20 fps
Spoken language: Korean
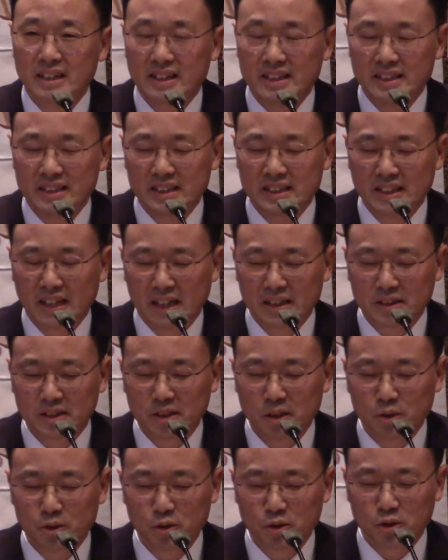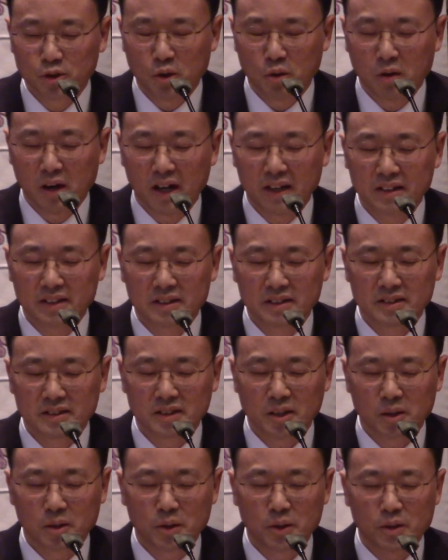지난 석주 동안
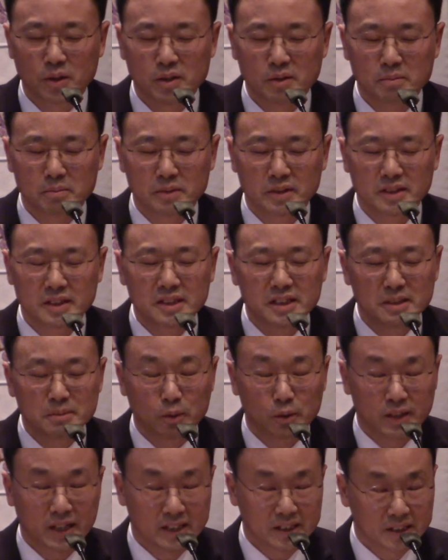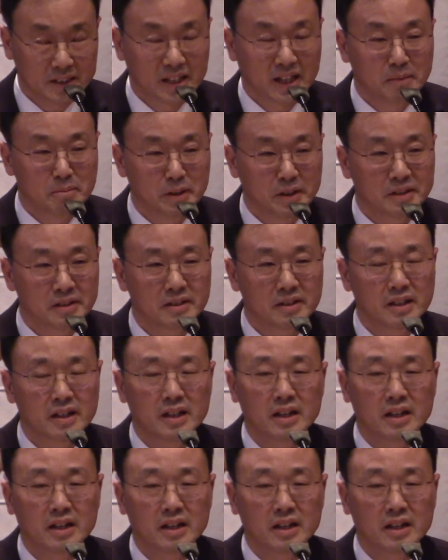설교를 듣지 못하셨다면